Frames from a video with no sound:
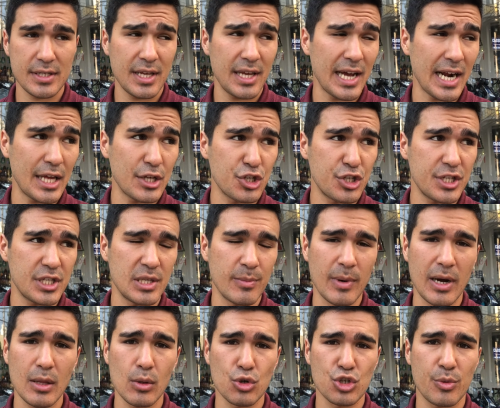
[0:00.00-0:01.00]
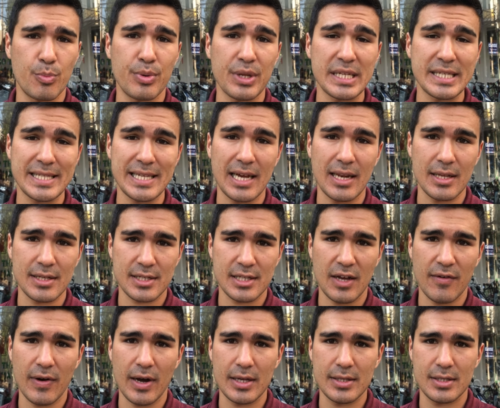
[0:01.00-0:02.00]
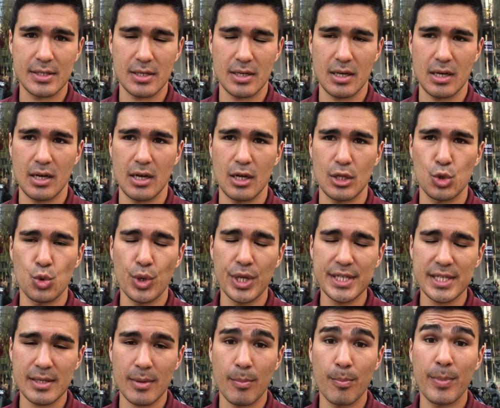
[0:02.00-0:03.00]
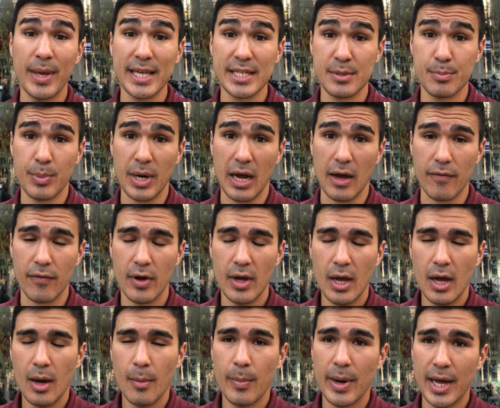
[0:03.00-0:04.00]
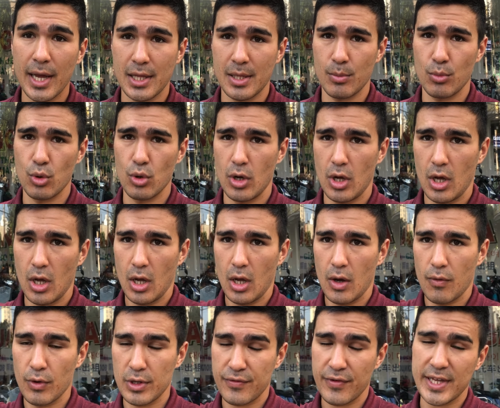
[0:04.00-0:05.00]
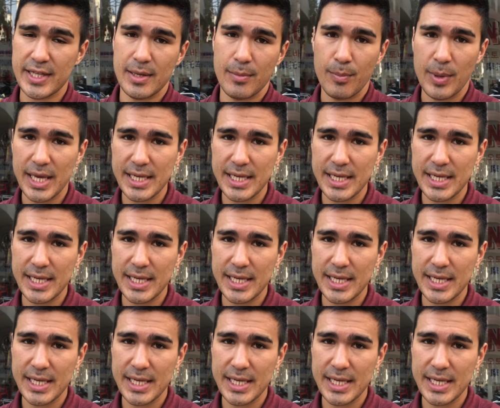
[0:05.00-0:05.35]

где я раньше снимал, уже перестали сдавать э, туристам без прав. Поэтому вот в этом